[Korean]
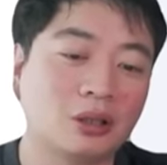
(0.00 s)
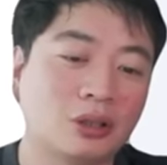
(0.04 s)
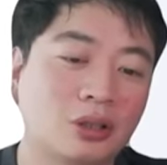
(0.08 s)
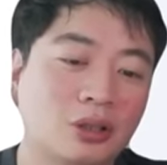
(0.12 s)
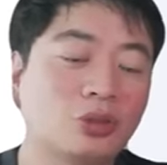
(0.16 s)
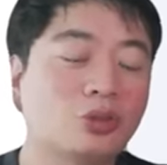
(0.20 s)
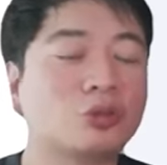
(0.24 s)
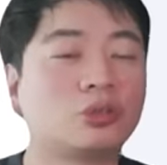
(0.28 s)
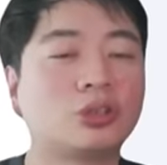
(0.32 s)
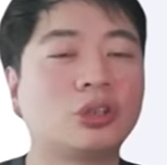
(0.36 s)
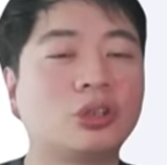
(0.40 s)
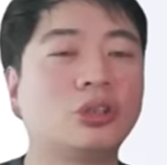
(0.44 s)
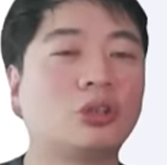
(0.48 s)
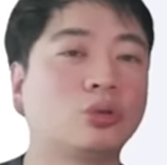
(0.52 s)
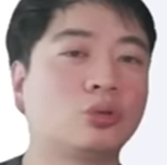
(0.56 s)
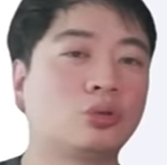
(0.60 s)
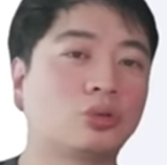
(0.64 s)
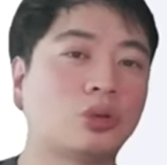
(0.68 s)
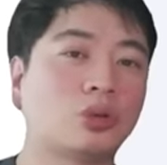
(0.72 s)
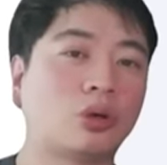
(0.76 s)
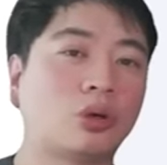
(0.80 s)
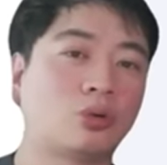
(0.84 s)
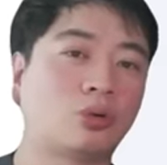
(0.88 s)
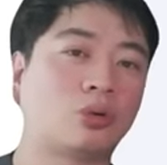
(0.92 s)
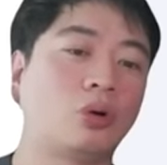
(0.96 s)
대충 이런
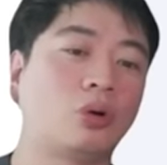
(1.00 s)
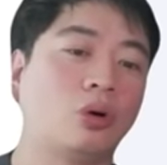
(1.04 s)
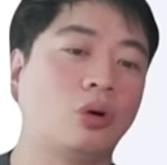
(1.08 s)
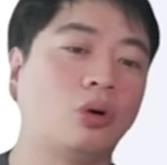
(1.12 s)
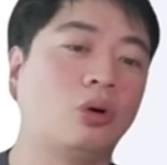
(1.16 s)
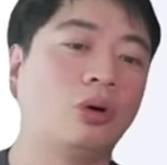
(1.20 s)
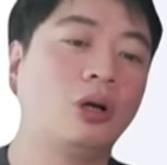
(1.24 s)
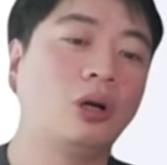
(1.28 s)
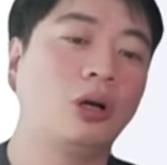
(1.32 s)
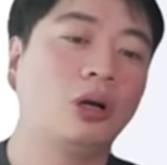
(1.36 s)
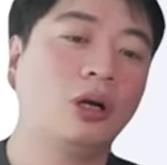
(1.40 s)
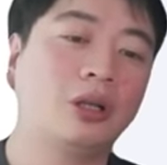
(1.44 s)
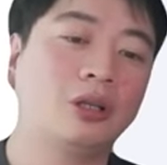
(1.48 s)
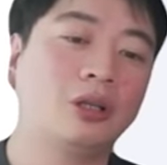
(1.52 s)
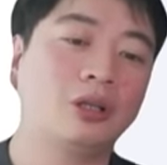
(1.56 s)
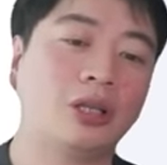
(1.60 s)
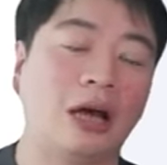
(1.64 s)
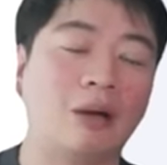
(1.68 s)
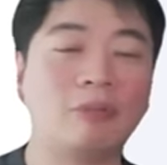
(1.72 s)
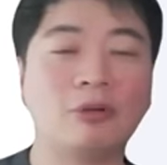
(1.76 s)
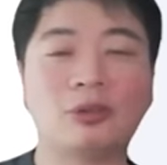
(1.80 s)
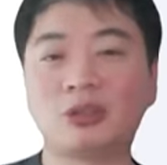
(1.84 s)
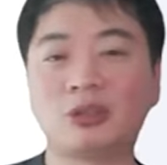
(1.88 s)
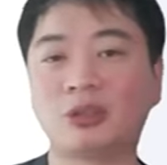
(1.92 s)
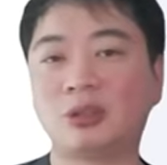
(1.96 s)
구성으로
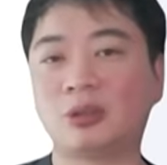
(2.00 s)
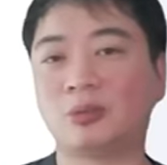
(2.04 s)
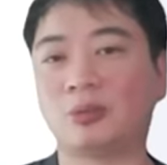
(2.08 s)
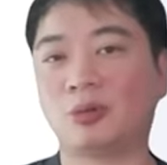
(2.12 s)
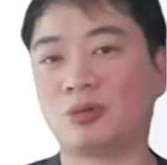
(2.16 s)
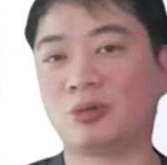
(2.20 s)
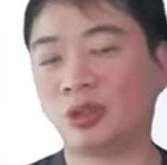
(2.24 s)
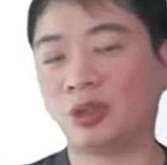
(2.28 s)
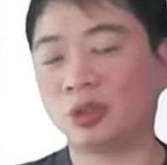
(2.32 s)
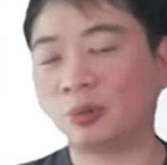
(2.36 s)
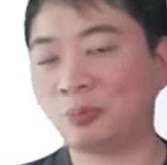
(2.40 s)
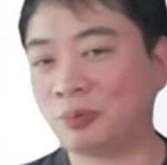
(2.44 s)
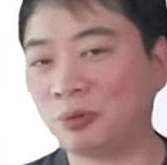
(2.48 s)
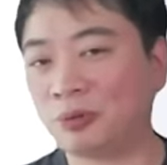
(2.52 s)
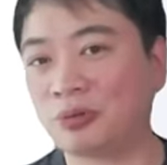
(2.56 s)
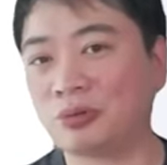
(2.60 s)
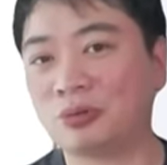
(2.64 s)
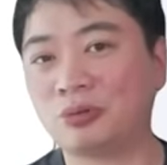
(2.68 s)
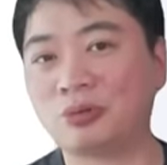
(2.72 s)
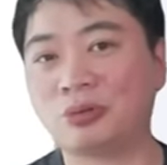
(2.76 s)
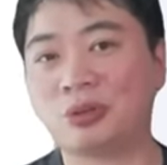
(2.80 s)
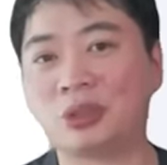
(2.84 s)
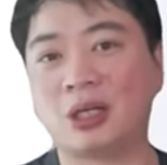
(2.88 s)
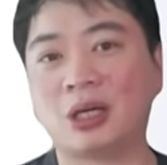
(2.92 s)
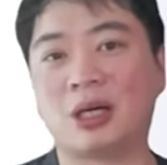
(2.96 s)
나머지 뭐
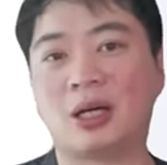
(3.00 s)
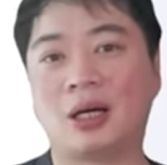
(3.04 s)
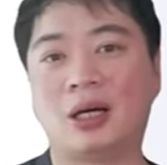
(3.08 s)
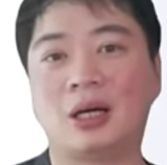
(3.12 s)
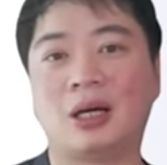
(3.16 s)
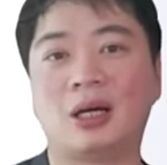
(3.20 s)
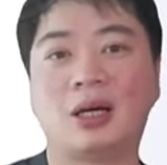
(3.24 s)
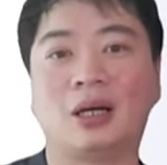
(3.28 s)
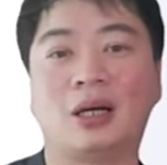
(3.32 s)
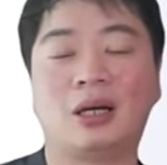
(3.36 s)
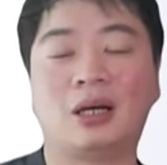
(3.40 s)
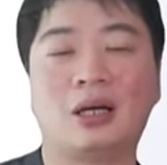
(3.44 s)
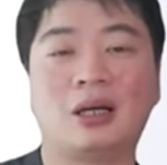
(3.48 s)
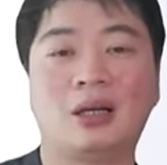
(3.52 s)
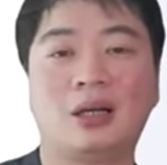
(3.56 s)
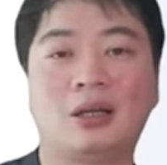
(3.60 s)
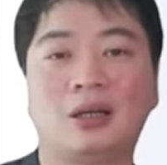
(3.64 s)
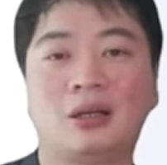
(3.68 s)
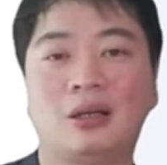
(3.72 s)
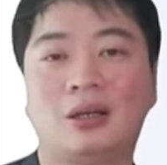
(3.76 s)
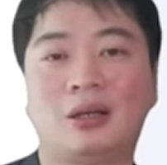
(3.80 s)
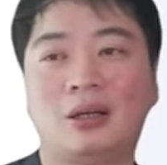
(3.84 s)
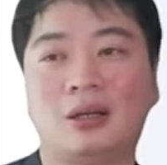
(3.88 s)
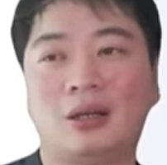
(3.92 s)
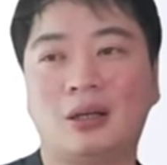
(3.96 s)
CPU나
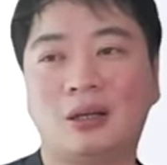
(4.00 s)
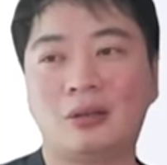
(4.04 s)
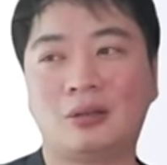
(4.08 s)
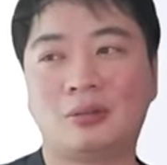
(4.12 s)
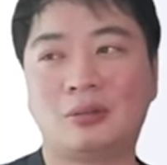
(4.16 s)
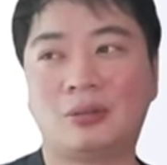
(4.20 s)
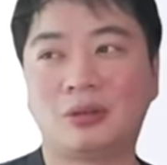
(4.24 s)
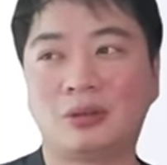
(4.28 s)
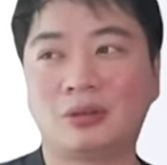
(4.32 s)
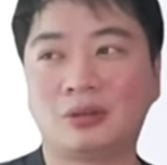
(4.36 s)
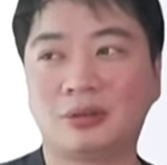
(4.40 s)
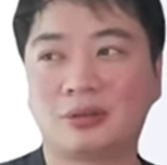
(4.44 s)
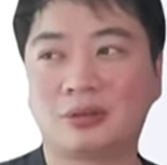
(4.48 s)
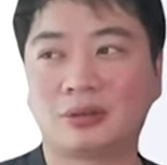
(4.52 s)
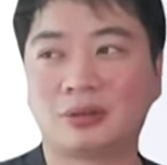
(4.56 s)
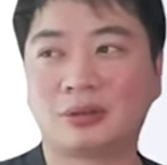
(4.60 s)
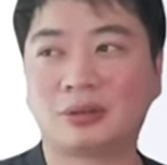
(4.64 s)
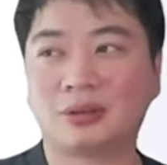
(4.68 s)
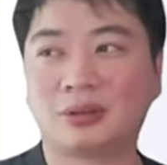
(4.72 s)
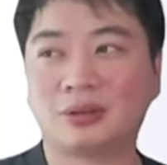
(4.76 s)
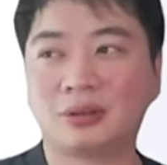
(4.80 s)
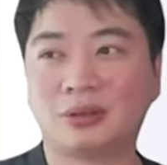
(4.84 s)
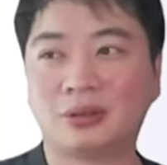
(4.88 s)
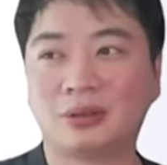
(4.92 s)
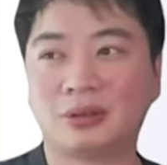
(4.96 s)
아니면
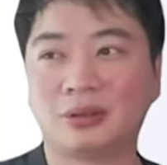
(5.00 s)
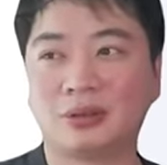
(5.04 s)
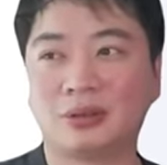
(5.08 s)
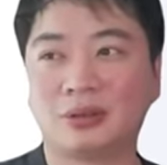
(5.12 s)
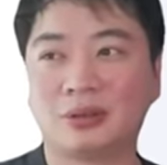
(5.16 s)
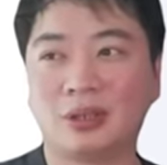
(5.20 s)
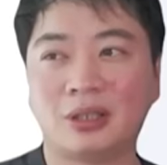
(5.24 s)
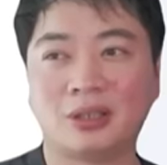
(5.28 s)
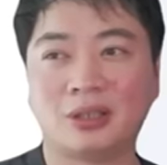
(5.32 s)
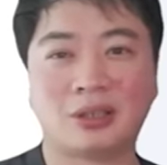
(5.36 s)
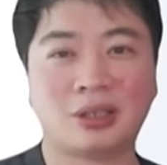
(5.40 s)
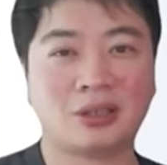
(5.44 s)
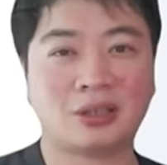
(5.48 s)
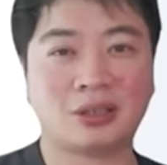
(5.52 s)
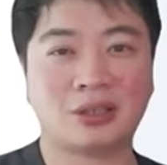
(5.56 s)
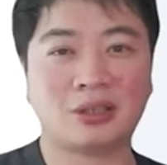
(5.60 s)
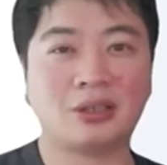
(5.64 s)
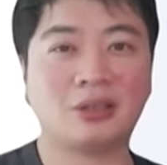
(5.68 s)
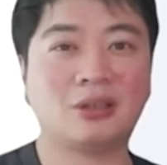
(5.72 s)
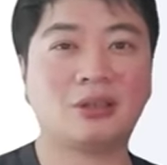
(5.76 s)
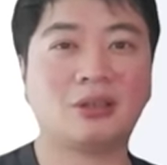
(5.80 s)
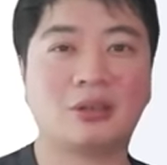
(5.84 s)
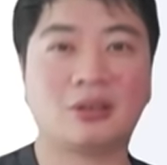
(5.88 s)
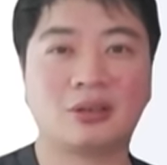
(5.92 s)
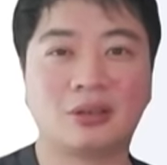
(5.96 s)
그 SSD
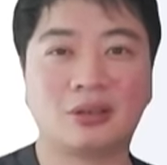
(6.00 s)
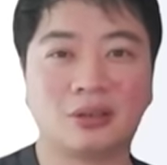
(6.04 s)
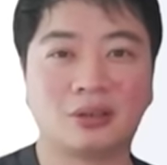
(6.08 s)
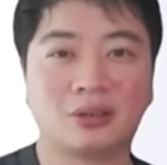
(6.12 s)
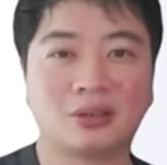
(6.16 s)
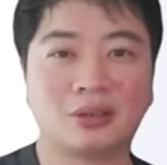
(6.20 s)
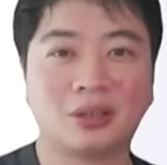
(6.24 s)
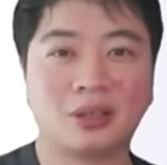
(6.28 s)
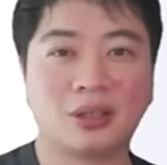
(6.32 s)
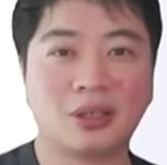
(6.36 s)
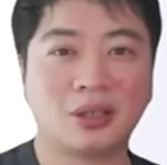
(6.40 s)
이런 거는